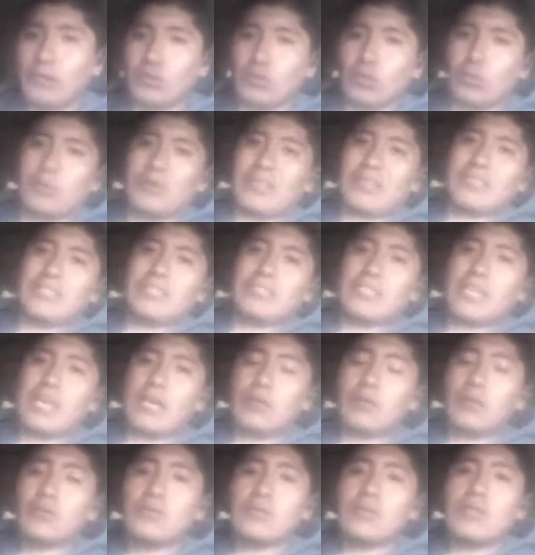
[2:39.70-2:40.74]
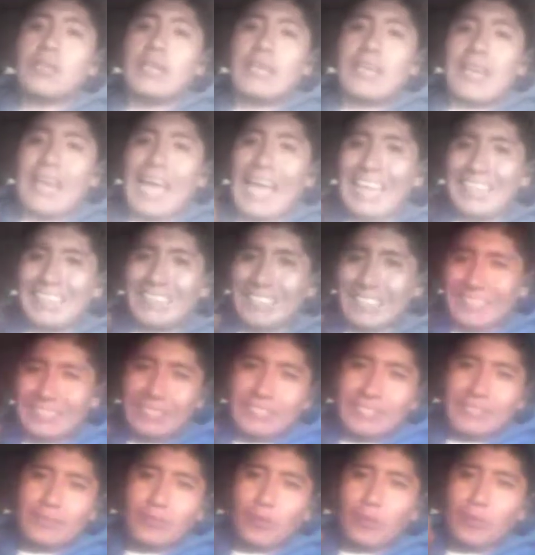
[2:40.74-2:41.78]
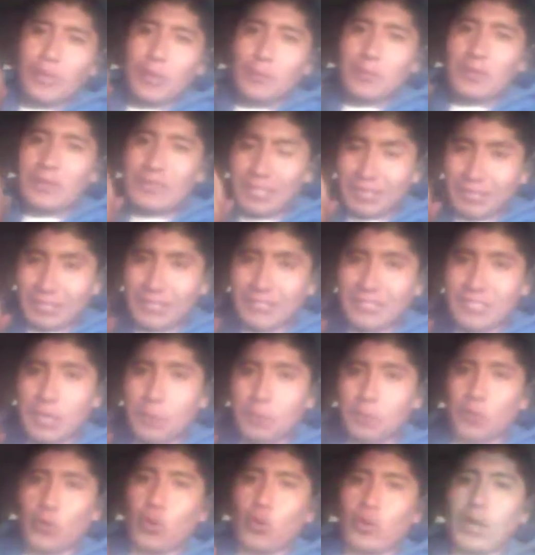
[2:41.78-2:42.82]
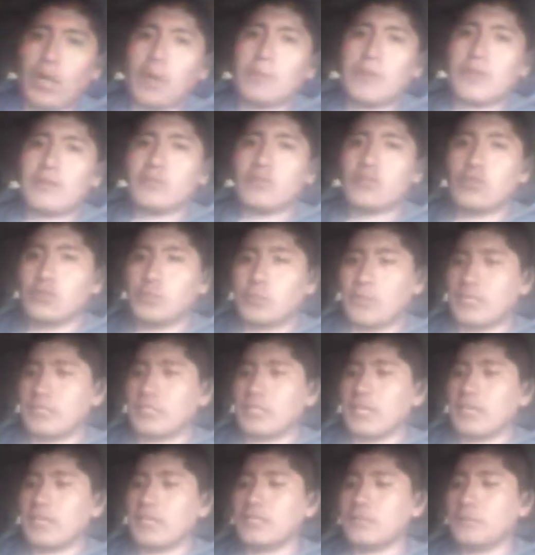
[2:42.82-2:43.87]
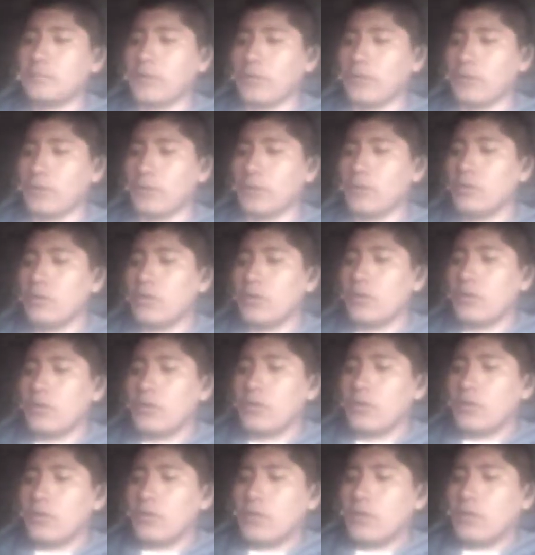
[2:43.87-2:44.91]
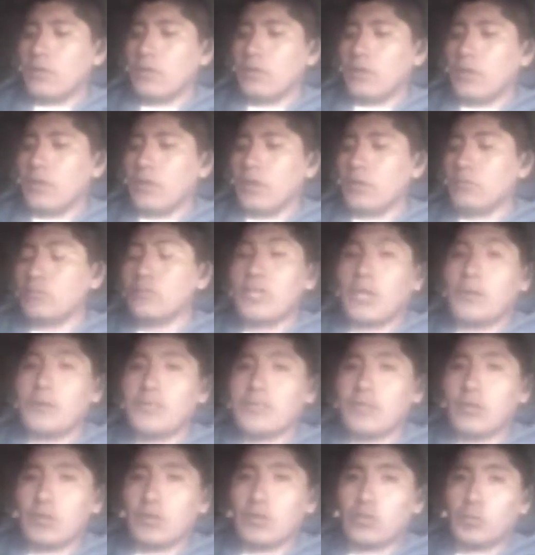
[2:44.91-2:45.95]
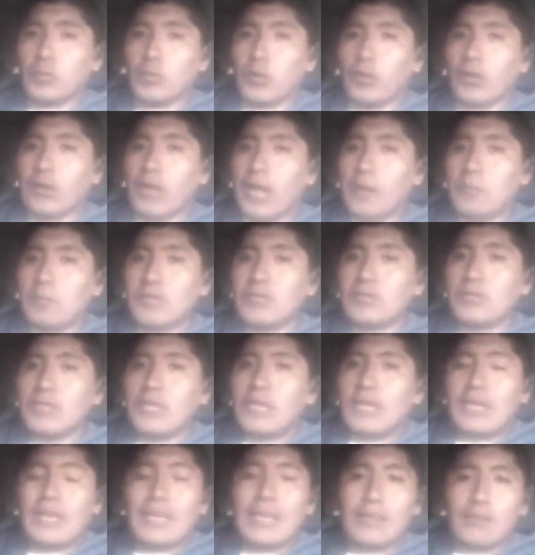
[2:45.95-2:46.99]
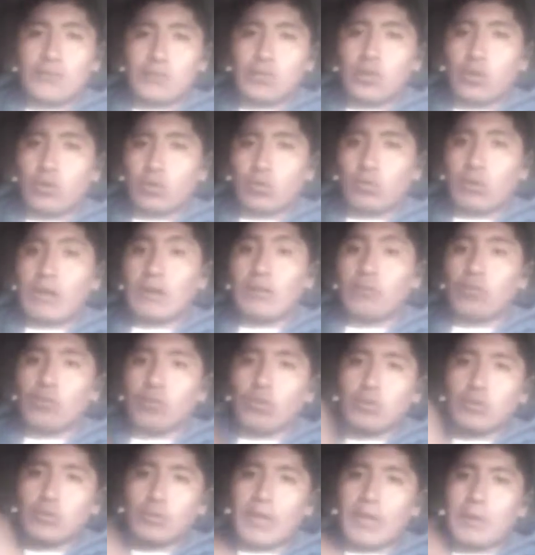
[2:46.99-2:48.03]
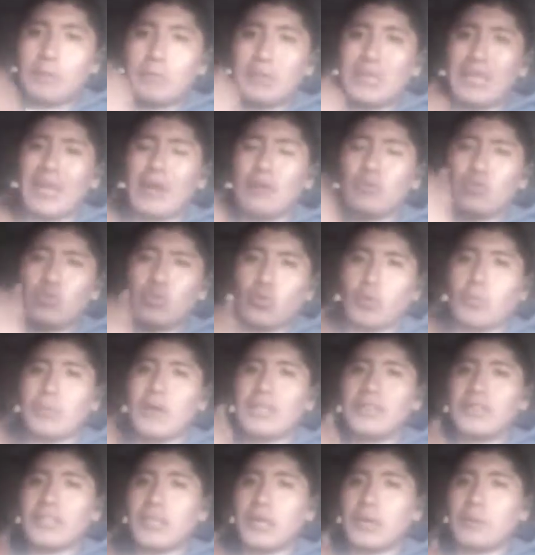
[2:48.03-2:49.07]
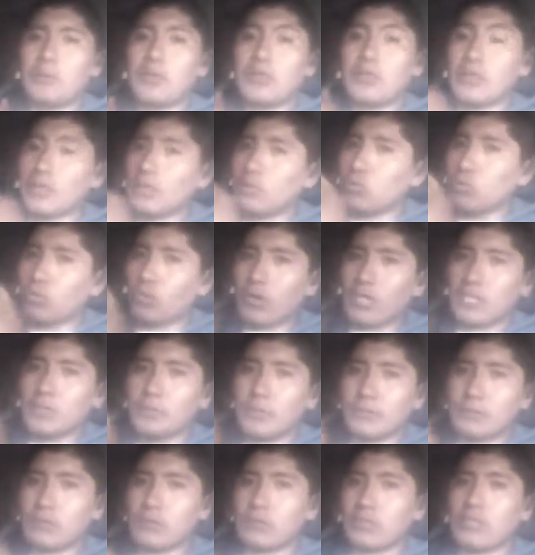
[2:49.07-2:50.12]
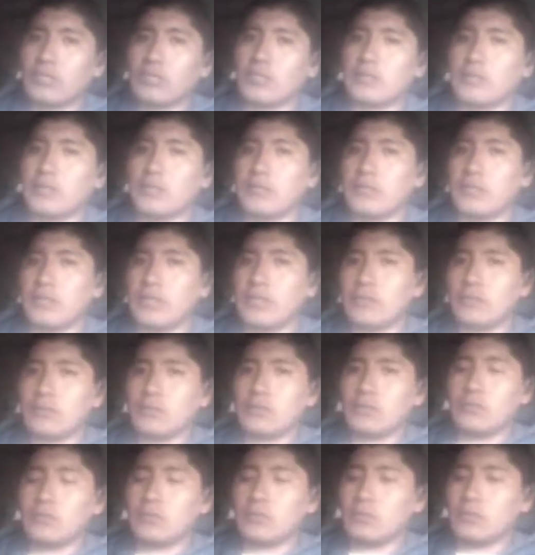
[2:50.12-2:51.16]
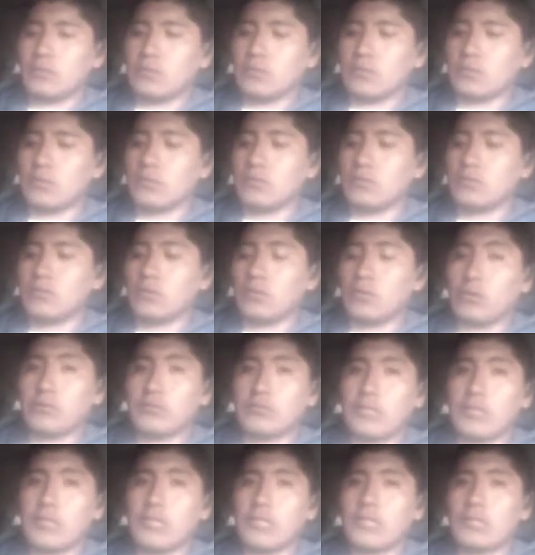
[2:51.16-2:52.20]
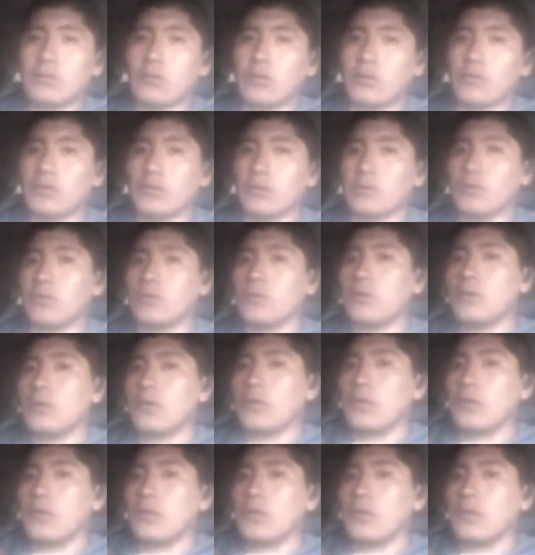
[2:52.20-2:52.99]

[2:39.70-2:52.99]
automatizados. Antes, obviamente, tienes que programar esos mensajes, pero eh, una vez que los programes, el software los va a enviar automáticamente a todas las personas que tendrán mm, su correo electrónico.